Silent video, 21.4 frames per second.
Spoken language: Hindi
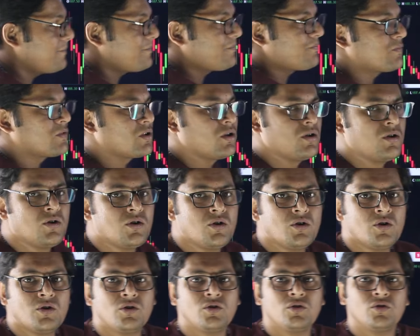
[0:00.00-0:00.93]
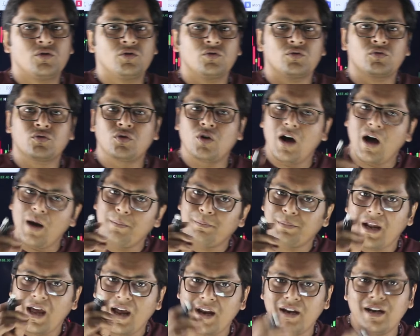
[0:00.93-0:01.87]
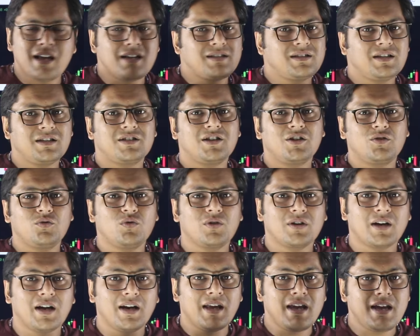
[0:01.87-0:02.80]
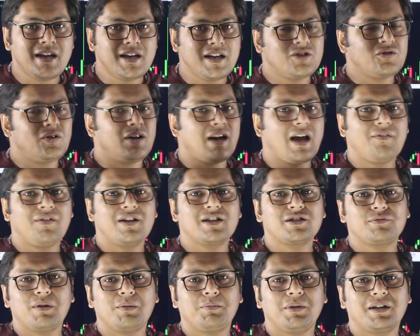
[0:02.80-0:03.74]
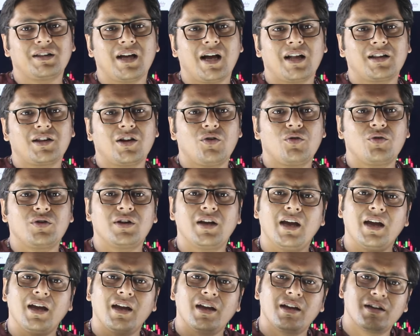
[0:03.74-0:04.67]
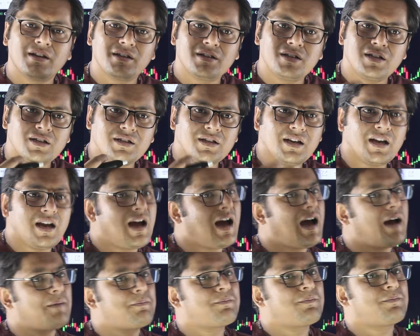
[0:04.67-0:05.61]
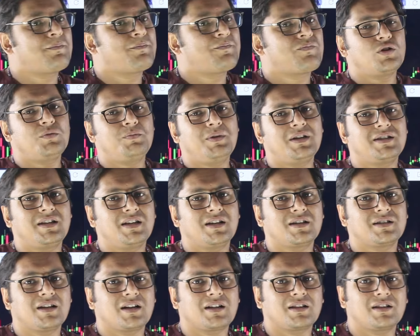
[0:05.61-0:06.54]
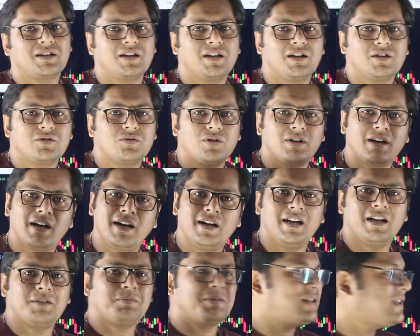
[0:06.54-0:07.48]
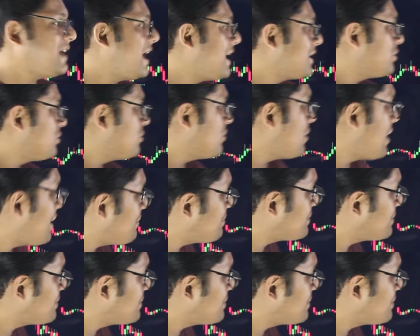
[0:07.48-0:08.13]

है तो अपना एनालिसिस जरूर करें ये जो लेवल्स मैं बताता हूँ ये चीजें आप खुद भी सीख सकते हैं तो लर्निंग पे ध्यान दो